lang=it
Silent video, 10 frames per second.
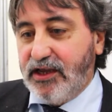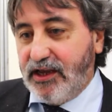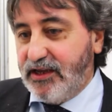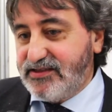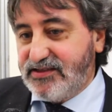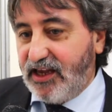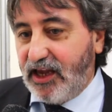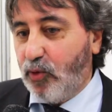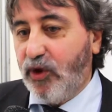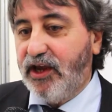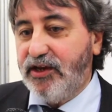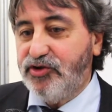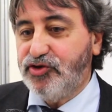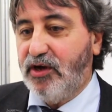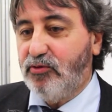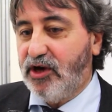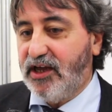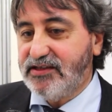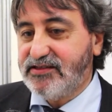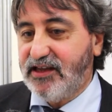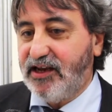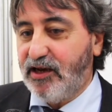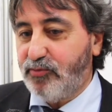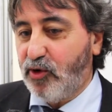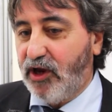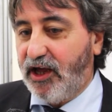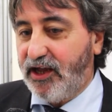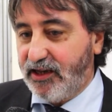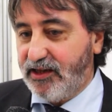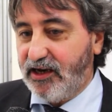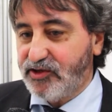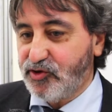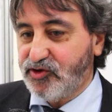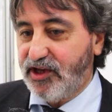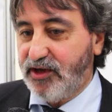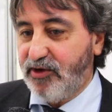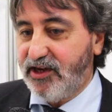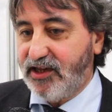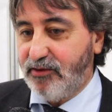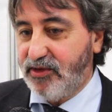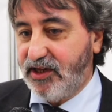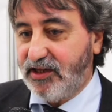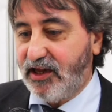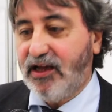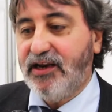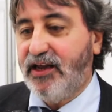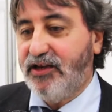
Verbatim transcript: eh, segue diciamo, la stella polare della sostenibilità ambientale.